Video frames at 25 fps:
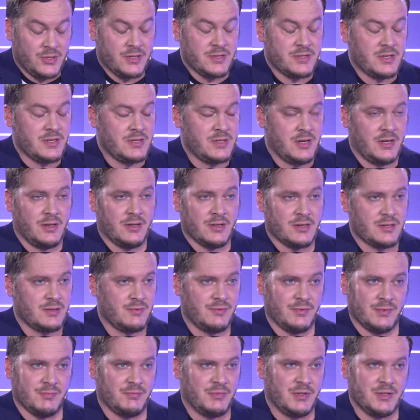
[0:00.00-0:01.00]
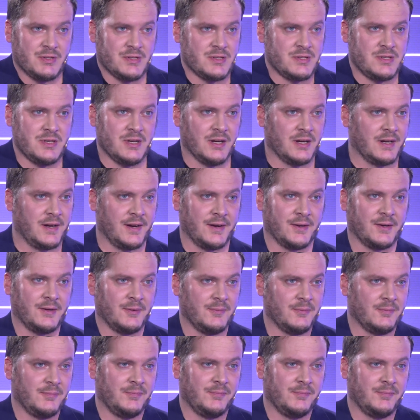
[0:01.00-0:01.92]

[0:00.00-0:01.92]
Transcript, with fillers: das gesehen hast, wie ist es dir ergangen?